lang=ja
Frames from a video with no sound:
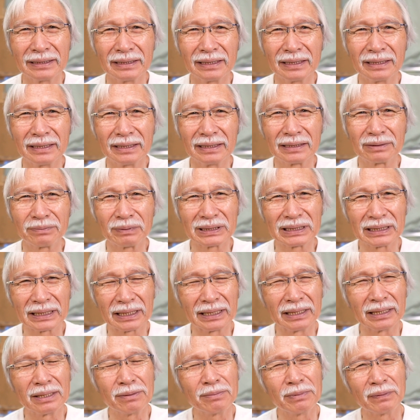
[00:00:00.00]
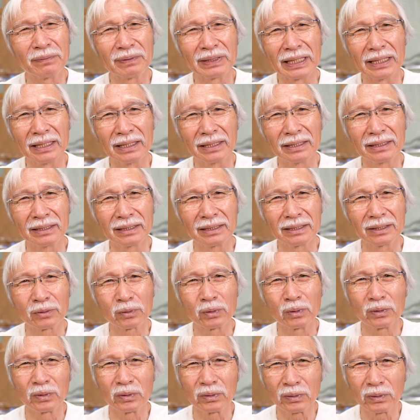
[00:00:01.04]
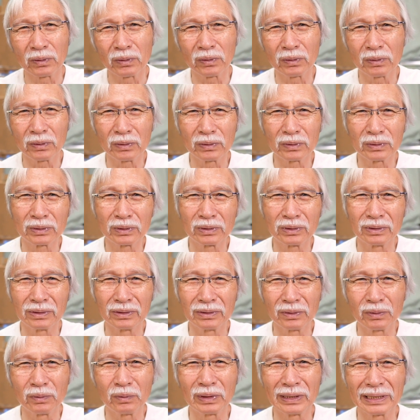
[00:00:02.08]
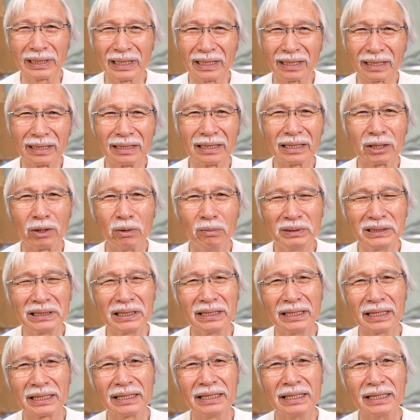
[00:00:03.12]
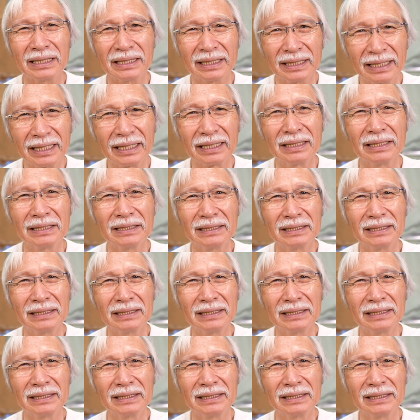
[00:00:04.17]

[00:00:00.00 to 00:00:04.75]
え柴崎は今まで、この動画でなかなかお見せできないね、